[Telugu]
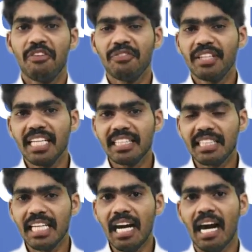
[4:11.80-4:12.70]
ఫిఫ్టీ
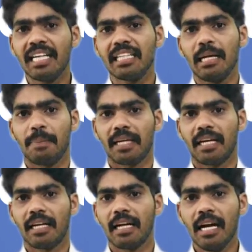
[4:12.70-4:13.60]
త్రీ ఆర్టికల్
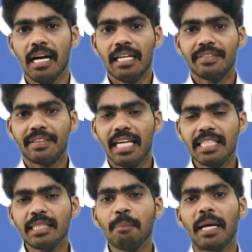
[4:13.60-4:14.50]
ప్రకారంగా
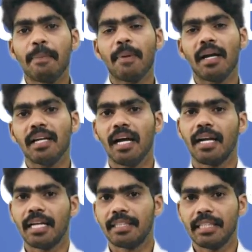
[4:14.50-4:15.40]
దేశ పరిపాలన
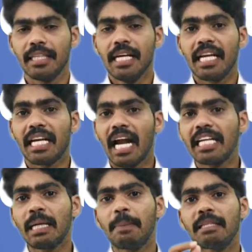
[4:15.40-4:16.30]
అనేది
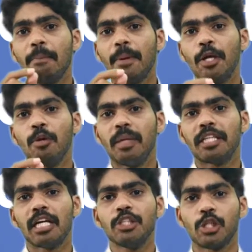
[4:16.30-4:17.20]
రాష్ట్రపతి పేరు
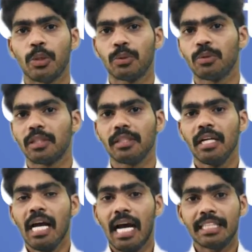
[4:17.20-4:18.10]
మీదుగా జరుగుతుంది
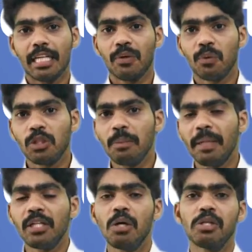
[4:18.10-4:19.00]
అయితే ఇక్కడ
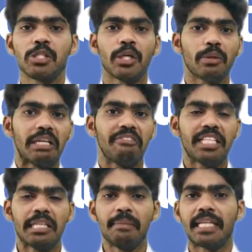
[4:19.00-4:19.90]
గుర్తుపెట్టుకోవాల్సినటువంటి
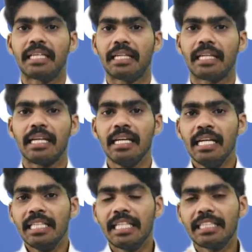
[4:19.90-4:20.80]
విషయం ఏంటంటే
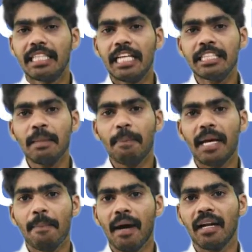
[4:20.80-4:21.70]
ఈ దేశ
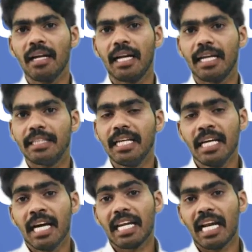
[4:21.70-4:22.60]
పరిపాలన అనేది
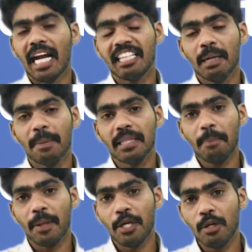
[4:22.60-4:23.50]
రాష్ట్రపతి
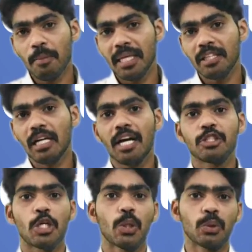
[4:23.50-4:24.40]
పేరు మీదుగా
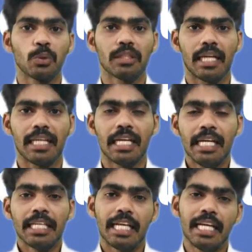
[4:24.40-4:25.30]
జరుగుతుందని
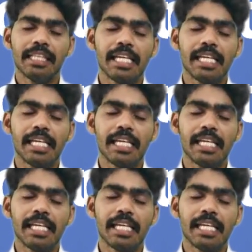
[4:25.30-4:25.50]
ఏ